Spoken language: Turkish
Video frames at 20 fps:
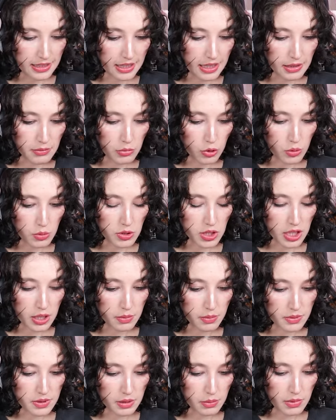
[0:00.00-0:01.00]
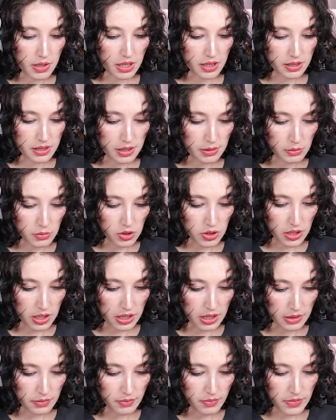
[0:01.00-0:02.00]
Neden böyle bir şey yaptığımı algılamış
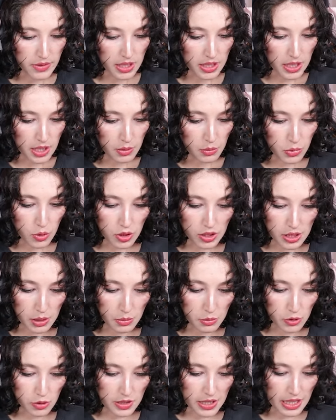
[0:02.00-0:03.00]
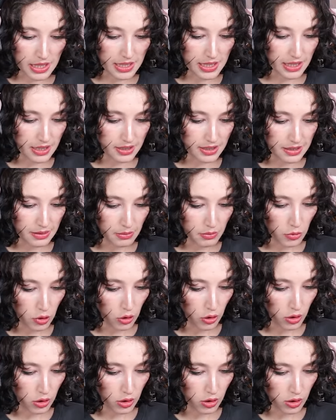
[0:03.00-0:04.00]
değilim. Burayı da bir güzel yıktım.
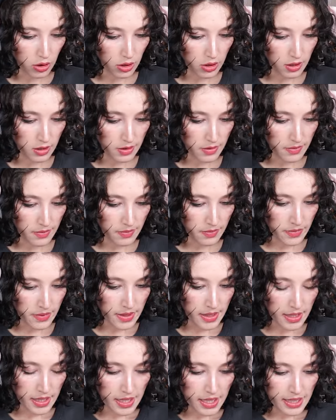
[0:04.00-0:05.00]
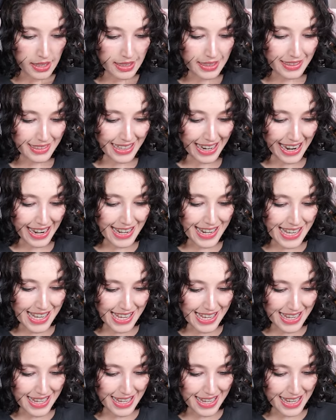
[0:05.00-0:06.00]
Oh.
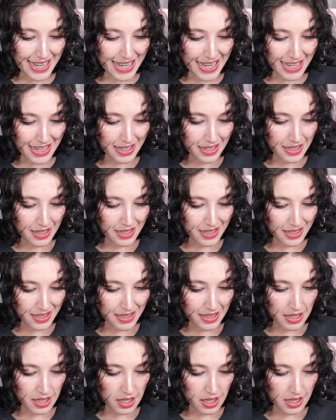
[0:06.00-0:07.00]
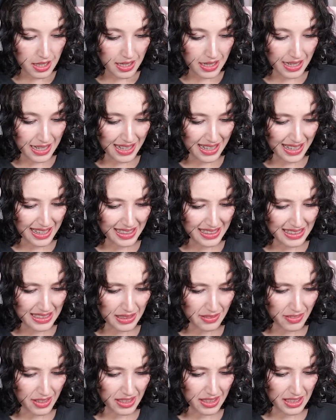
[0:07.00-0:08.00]
Granny! Aa,
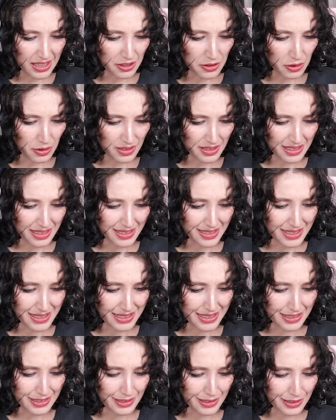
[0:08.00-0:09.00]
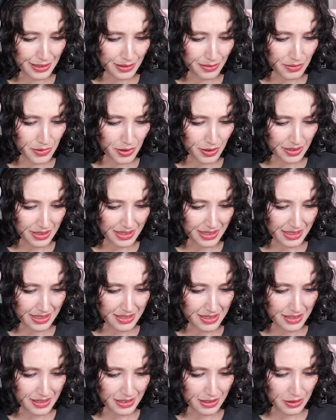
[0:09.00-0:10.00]
anam vallahi çok ses çıkarıyorum. Çok ses
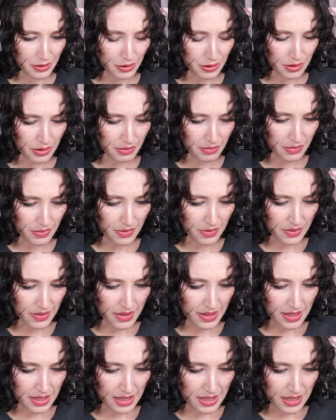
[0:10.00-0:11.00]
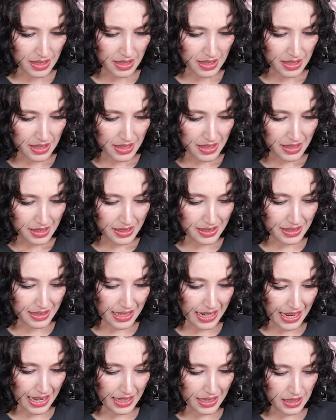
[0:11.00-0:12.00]
çıkarıyorum.
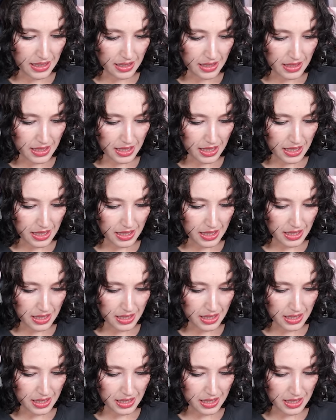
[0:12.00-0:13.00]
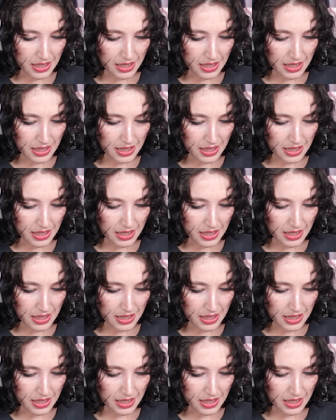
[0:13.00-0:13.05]
Granny.